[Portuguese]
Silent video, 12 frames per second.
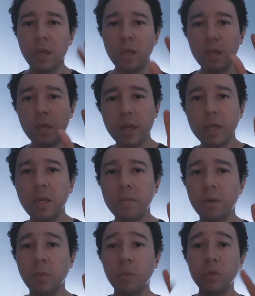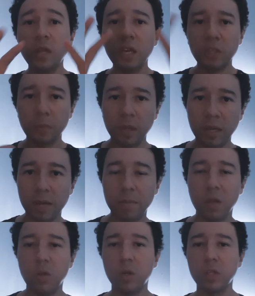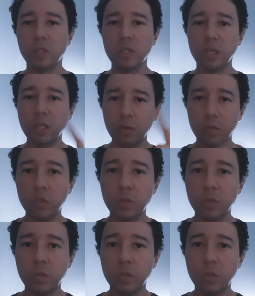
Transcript: E aí, para eu poder explicar melhor isso daqui, eu vou